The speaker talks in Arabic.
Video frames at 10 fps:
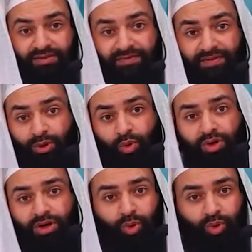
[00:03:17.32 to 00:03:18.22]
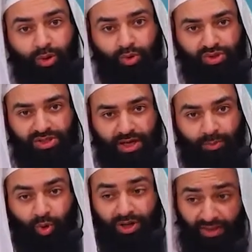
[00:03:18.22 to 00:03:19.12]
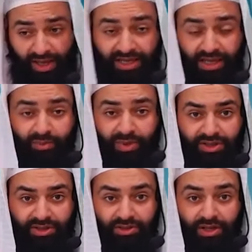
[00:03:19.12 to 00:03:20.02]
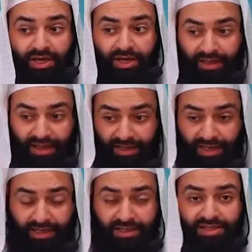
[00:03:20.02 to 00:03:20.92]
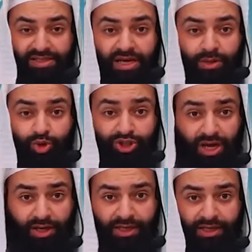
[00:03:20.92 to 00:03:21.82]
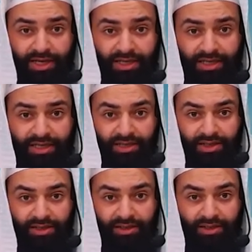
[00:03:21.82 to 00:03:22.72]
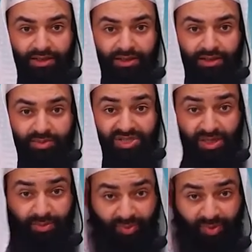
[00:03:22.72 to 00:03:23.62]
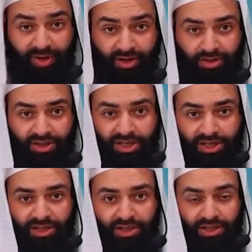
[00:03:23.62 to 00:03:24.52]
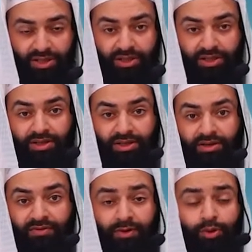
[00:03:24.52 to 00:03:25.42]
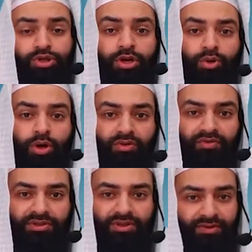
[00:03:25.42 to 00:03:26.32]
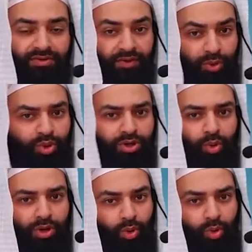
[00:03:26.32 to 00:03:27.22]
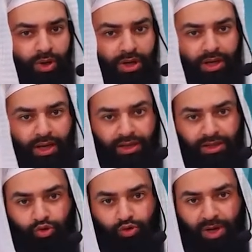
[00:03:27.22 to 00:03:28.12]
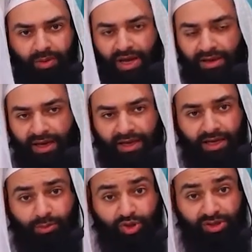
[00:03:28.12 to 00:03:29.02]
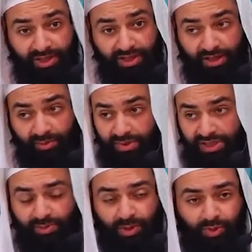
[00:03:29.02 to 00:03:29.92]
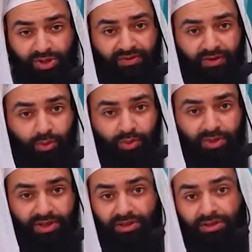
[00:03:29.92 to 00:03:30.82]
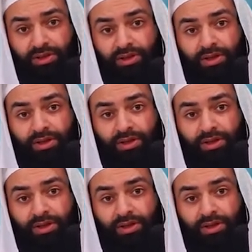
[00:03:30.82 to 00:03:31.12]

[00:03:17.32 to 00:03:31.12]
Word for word: فيكره له الصيام وكذلك المريض إذا كان الصيام شاقا عليه بسبب مرضه فيشرع له الفطر فيكره له أن يصوم أما إذا كان متمكنا بالنسبة للمسافر أو المريض